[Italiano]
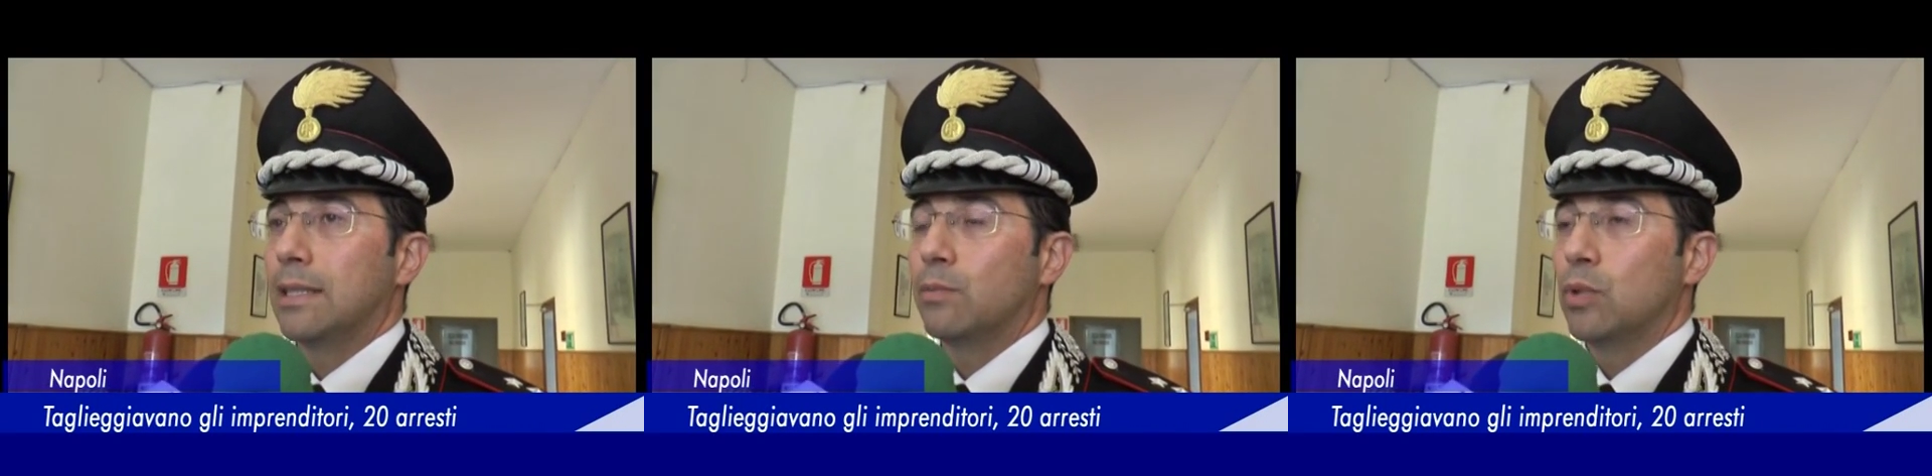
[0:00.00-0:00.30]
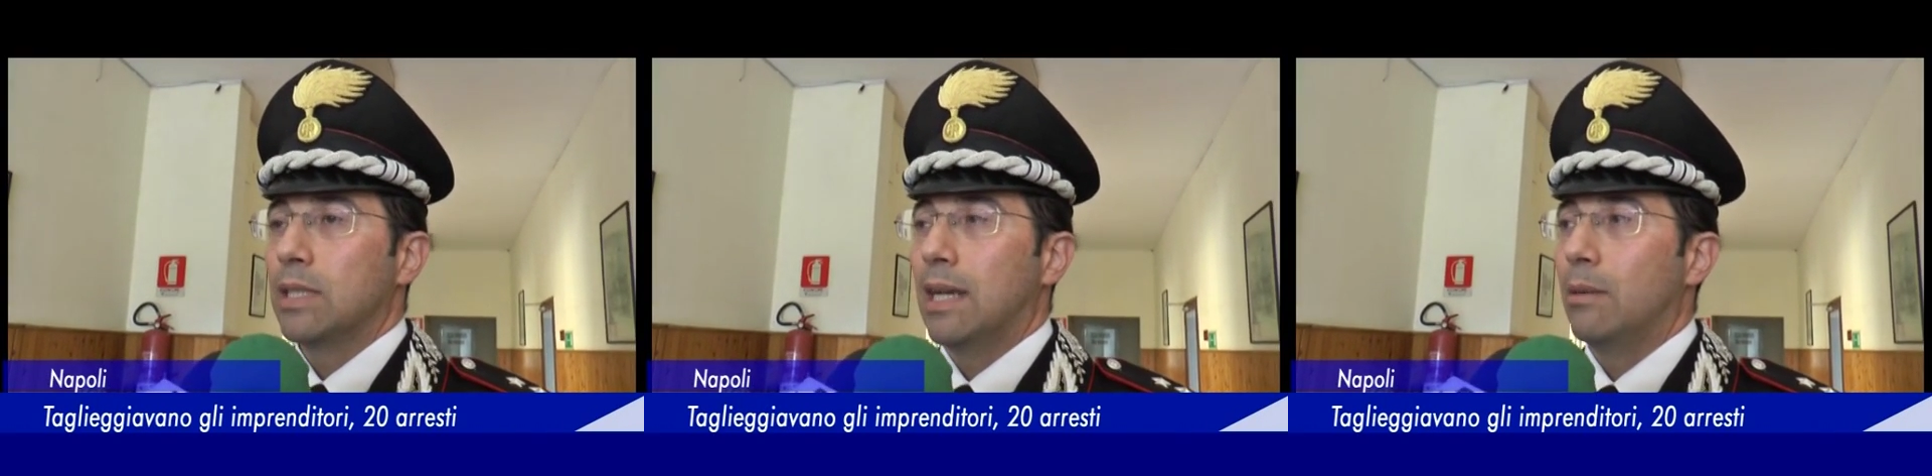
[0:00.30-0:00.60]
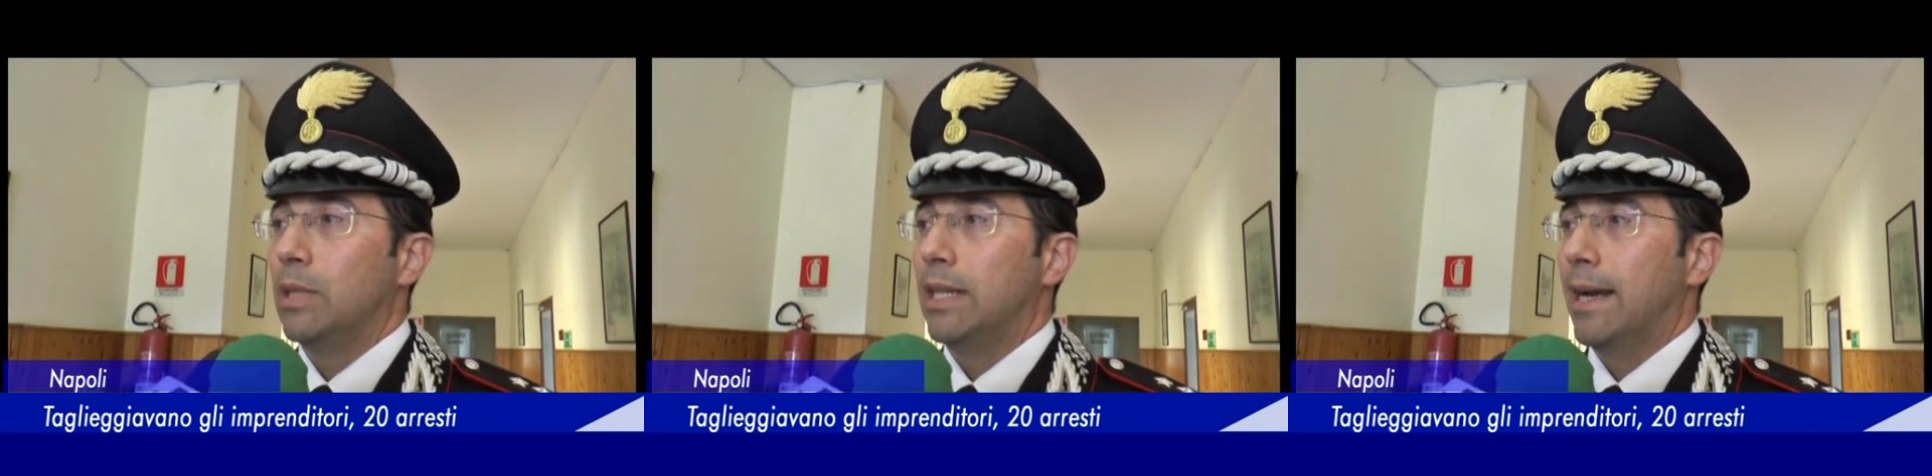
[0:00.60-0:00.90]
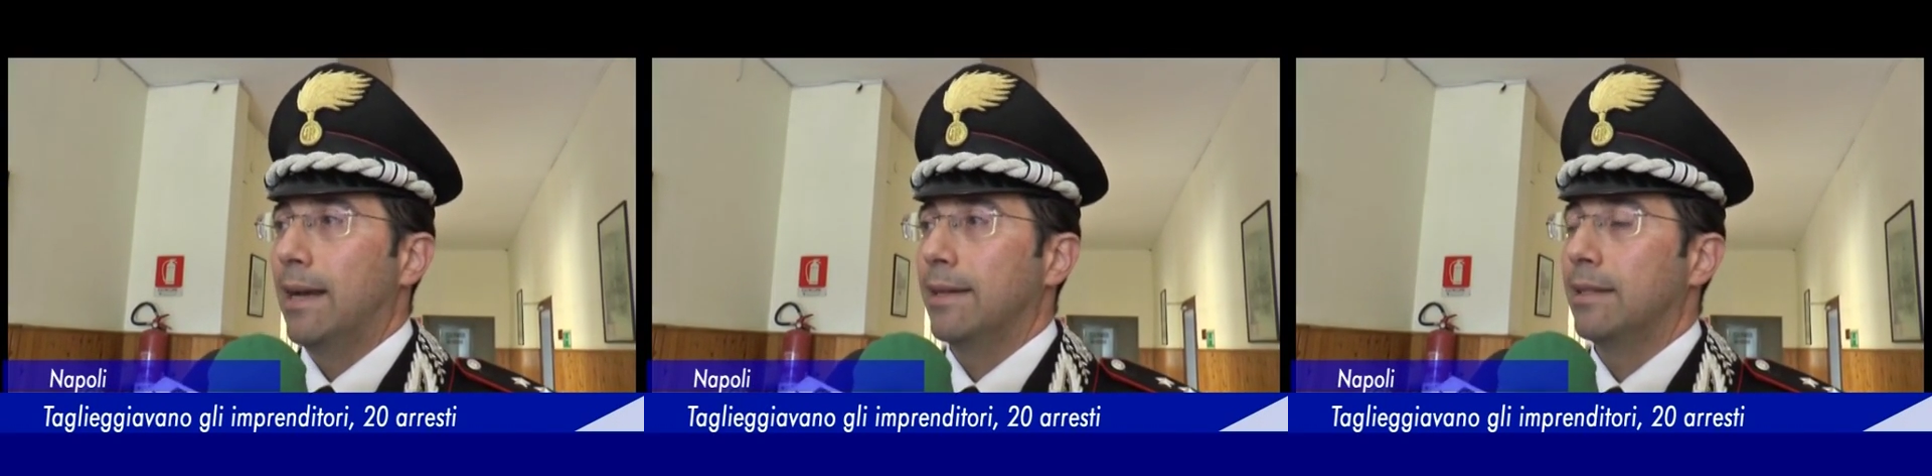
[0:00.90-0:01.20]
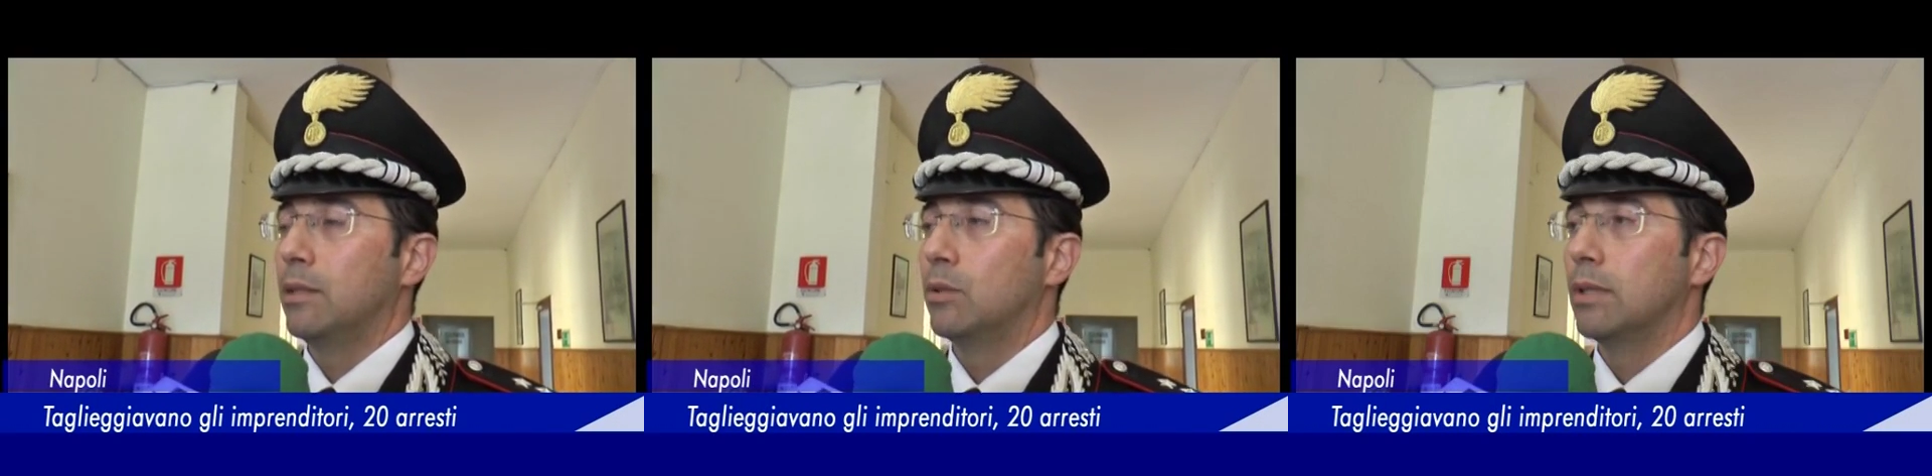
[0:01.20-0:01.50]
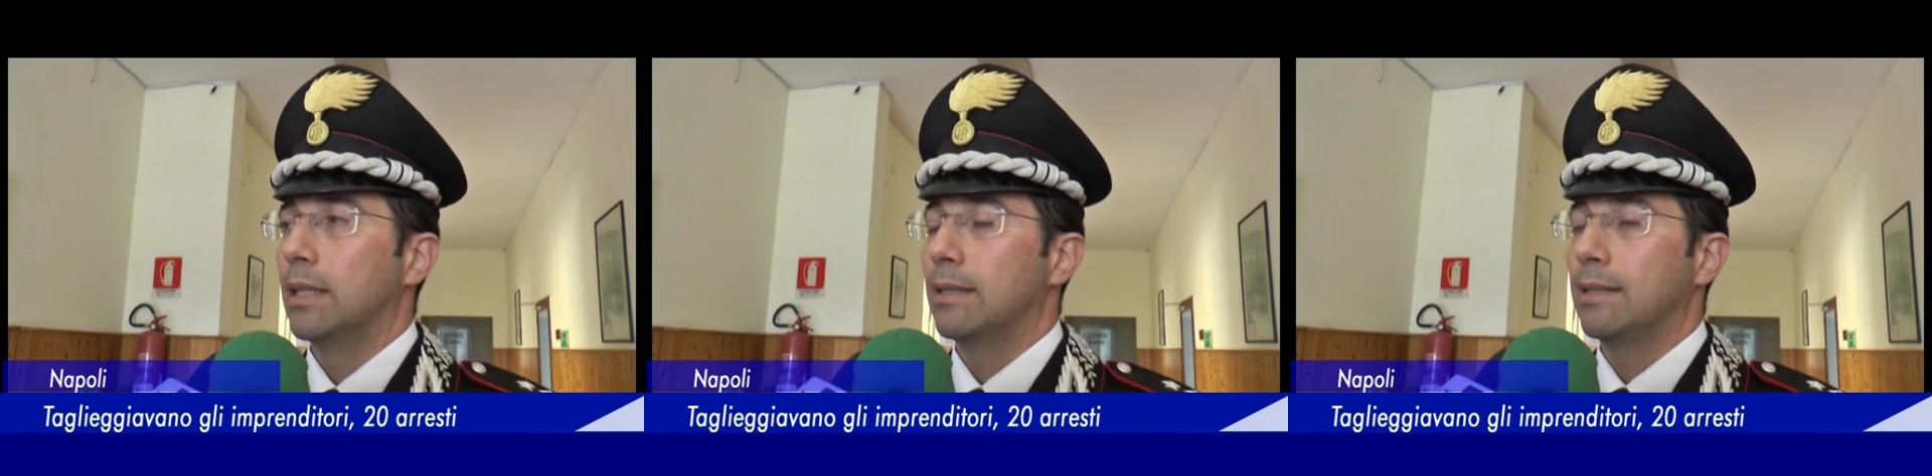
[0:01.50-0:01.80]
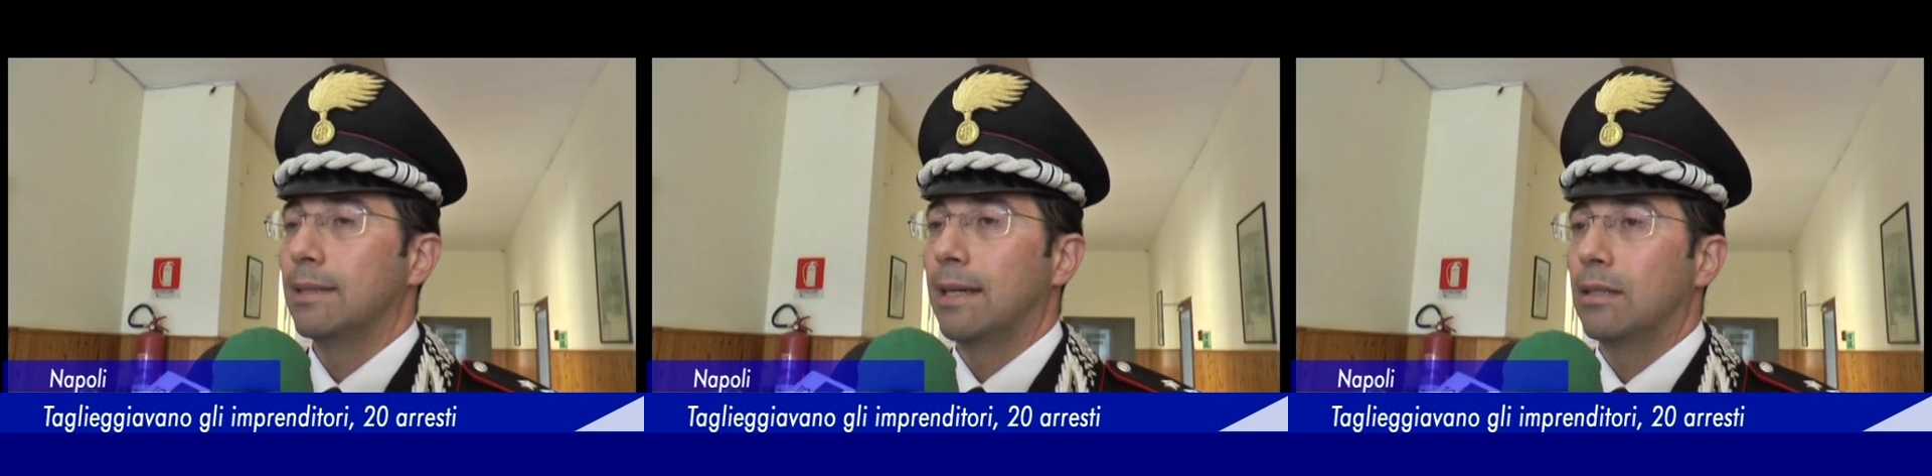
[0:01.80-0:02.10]
responsabili anche di un
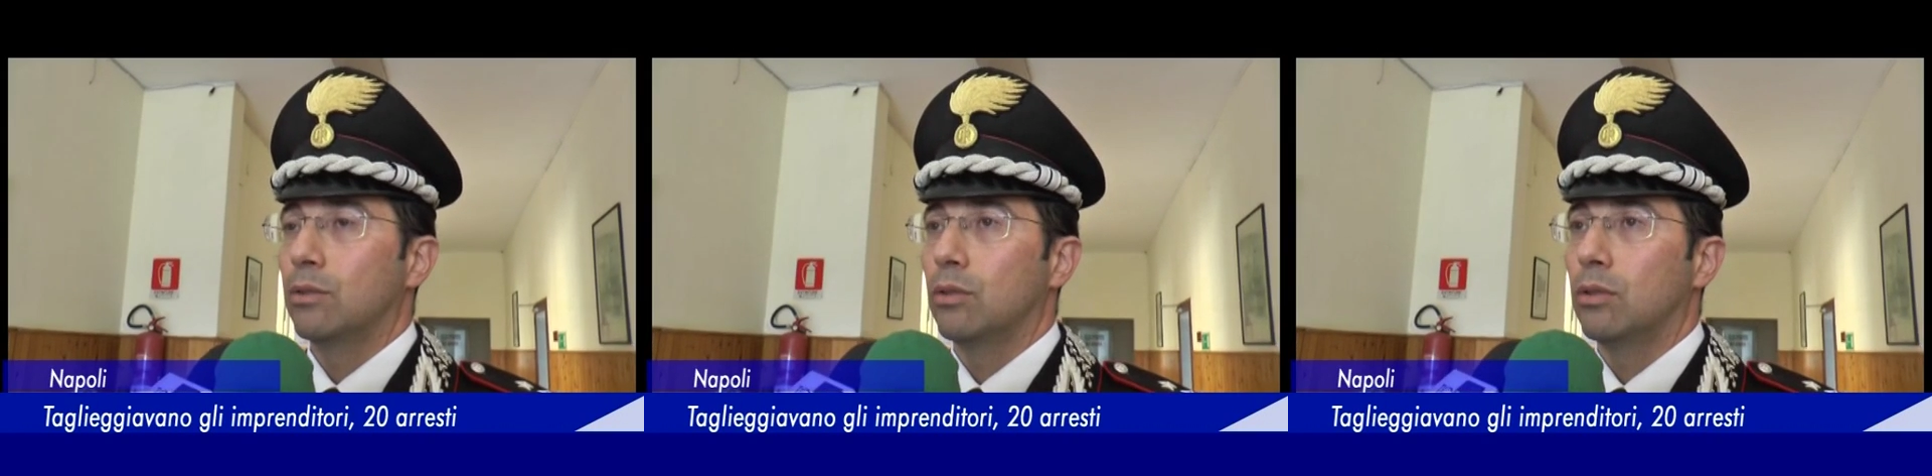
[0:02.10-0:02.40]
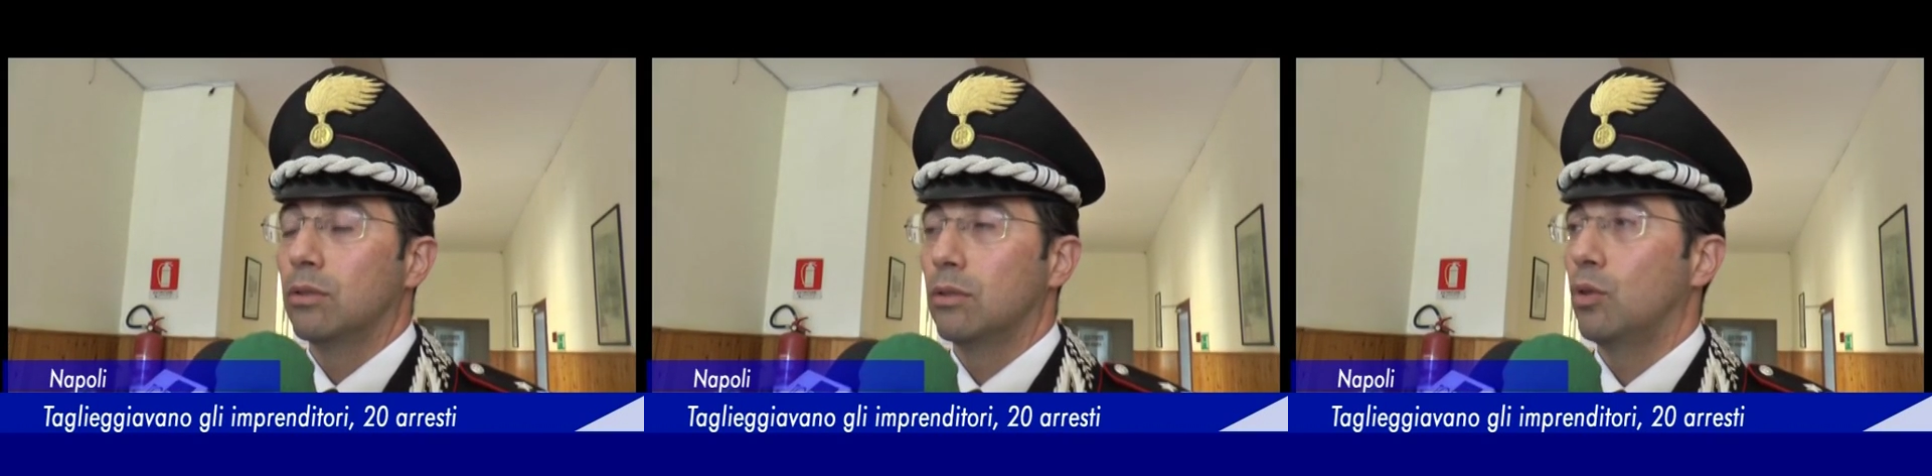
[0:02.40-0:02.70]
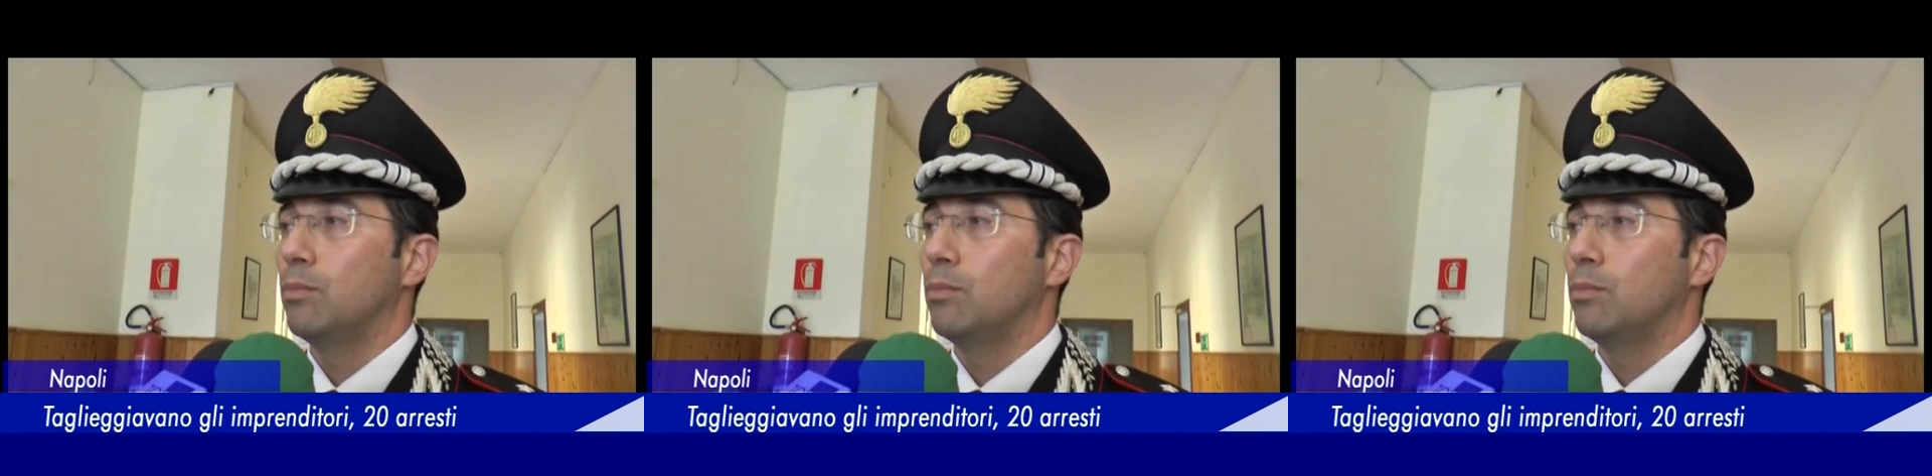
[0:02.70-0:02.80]
tentato